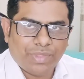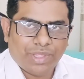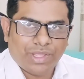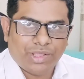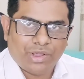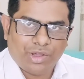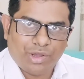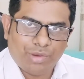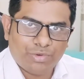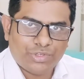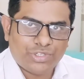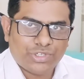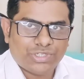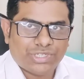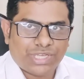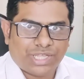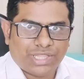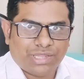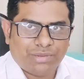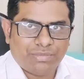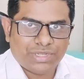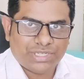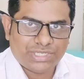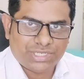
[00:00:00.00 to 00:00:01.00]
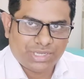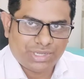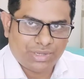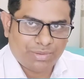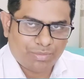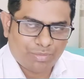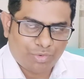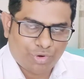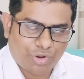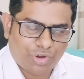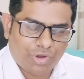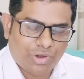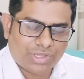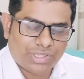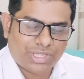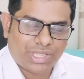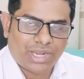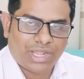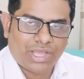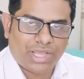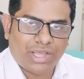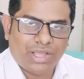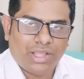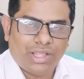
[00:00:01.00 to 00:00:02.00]
যায় অবশ্যই যাদের বেশি ব্রণ
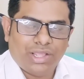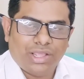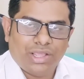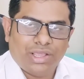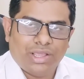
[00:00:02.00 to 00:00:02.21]
তারা